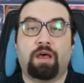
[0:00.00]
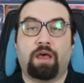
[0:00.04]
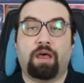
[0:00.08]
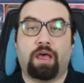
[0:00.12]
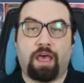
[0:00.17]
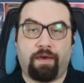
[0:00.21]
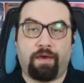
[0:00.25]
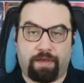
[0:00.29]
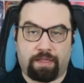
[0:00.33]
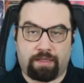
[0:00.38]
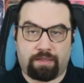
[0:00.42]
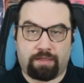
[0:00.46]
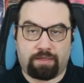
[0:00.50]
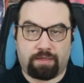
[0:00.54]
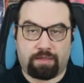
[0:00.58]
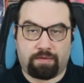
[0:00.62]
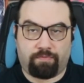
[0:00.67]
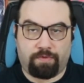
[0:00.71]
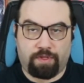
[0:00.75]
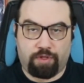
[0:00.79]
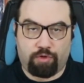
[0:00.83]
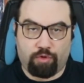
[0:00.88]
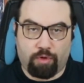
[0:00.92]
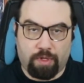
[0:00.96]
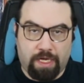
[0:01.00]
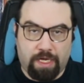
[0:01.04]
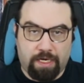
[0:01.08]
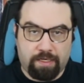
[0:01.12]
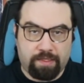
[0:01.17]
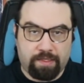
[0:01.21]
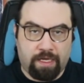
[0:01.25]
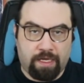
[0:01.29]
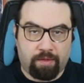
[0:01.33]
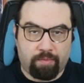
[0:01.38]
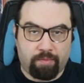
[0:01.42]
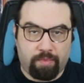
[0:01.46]
Evet,
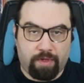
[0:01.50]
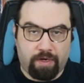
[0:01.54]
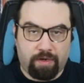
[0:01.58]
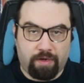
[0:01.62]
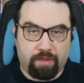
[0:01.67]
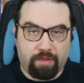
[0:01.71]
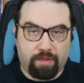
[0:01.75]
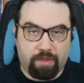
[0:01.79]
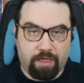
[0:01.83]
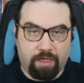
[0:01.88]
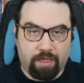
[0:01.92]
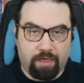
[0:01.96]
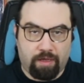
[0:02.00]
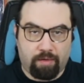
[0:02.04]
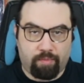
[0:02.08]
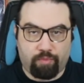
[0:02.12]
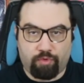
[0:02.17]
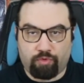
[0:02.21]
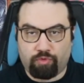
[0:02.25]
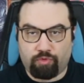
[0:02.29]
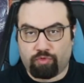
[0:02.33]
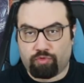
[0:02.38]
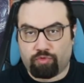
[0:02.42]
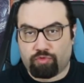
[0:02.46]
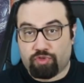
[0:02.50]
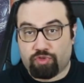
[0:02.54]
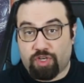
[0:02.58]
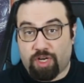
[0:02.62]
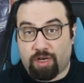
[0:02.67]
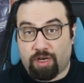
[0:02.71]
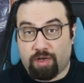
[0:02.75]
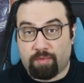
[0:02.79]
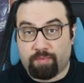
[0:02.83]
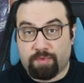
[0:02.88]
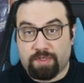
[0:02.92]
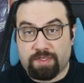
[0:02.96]
videolardan birinde bunun
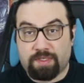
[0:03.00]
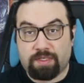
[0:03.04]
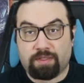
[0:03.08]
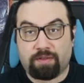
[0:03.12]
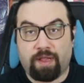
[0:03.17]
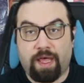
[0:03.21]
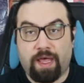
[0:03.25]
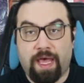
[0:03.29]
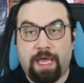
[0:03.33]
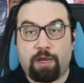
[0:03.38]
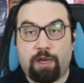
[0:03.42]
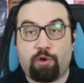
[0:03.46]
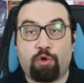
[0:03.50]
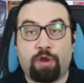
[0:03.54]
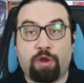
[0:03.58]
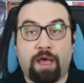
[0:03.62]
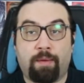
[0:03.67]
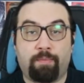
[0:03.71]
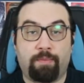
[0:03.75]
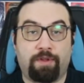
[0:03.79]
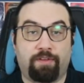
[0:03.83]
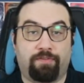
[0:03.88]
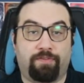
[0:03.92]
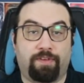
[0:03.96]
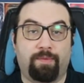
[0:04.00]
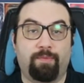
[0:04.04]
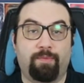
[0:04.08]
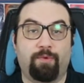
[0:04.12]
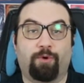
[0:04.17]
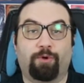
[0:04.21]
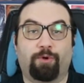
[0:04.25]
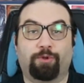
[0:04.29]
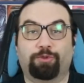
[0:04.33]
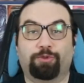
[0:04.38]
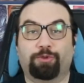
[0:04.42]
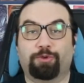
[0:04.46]
çağımızın en önemli filmi
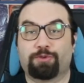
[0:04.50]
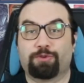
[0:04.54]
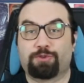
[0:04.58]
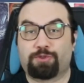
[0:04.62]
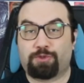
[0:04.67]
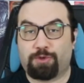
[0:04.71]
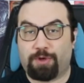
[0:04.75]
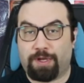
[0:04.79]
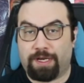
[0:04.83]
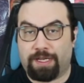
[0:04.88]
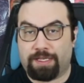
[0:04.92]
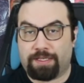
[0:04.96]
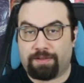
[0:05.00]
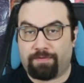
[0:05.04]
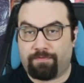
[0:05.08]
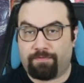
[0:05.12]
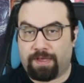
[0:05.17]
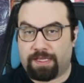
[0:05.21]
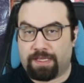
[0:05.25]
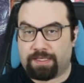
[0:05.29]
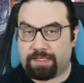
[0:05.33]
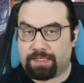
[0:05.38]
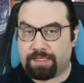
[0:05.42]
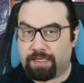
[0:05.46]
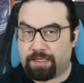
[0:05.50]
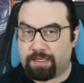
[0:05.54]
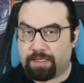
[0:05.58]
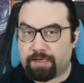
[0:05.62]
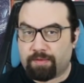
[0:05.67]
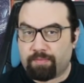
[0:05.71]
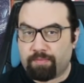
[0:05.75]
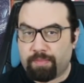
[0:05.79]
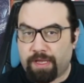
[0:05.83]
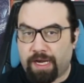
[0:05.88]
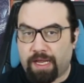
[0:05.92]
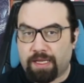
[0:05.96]
olduğunu söyledim ve
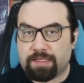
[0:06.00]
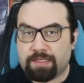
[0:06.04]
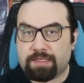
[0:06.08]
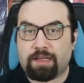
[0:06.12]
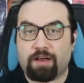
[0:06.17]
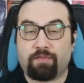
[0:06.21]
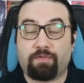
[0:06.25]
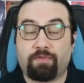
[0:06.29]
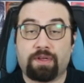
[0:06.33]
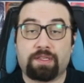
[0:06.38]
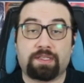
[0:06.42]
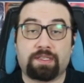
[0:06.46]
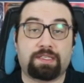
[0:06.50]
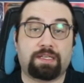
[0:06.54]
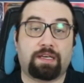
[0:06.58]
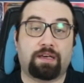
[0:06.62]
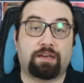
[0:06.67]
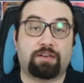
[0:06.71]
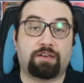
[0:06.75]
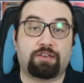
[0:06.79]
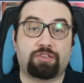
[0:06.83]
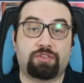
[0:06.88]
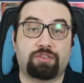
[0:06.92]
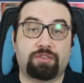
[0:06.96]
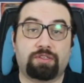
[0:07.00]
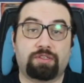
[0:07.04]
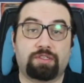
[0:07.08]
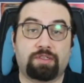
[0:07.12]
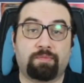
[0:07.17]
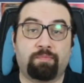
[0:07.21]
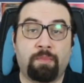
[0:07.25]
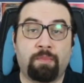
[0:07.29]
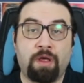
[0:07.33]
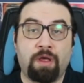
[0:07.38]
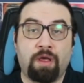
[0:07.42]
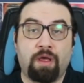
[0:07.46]
sanırım biraz kafanızı
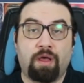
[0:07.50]
karıştırdım.